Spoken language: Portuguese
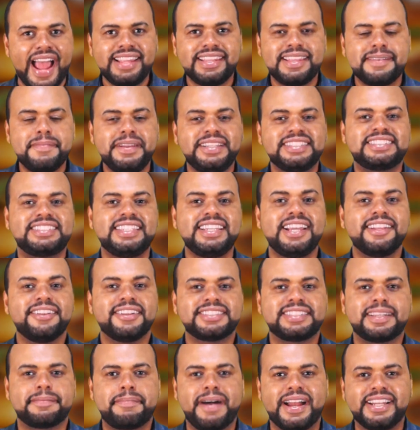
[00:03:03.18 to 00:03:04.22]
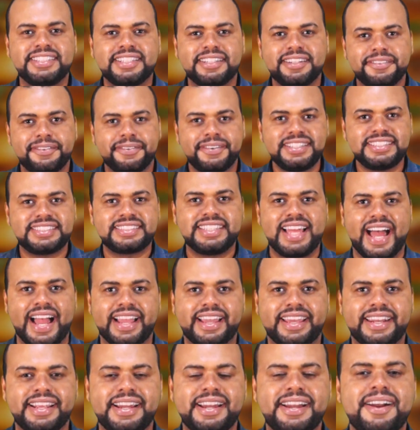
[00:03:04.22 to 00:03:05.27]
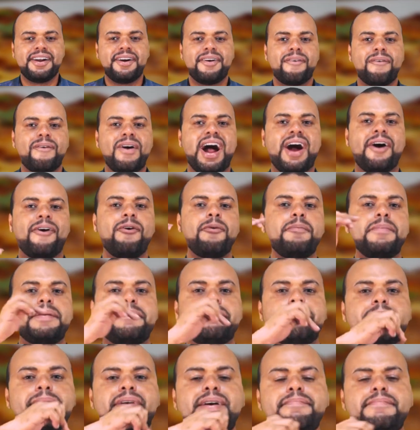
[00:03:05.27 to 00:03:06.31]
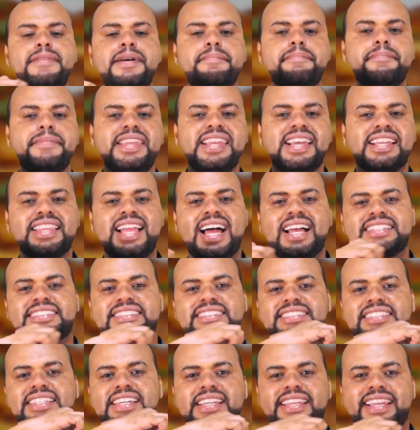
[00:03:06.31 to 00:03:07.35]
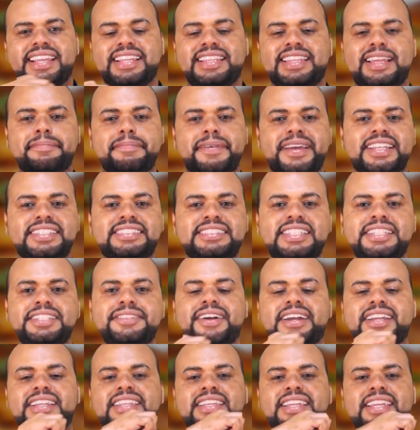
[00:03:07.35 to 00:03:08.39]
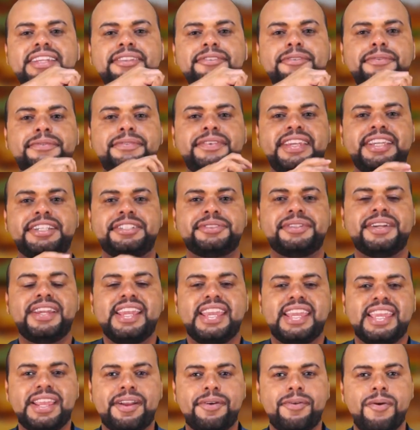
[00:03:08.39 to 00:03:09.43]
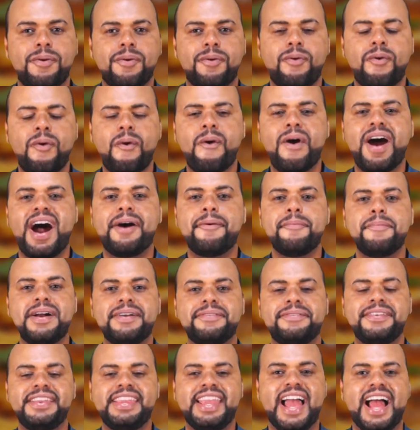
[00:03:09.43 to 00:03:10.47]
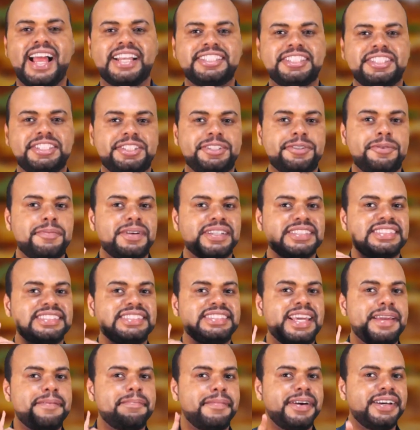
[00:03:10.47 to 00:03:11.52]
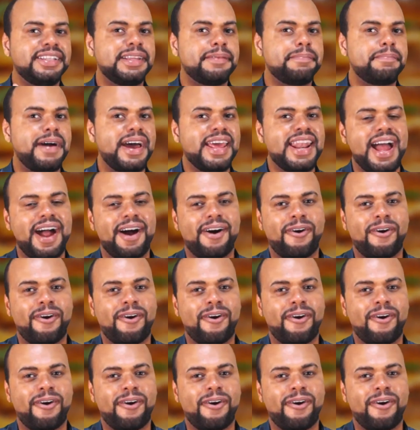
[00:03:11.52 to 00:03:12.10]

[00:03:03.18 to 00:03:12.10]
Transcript: Aí também siga nossa página no Instagram, o arroba Lasanha, que está aparecendo aqui no vídeo. E concorra a uma viagem de uma semana para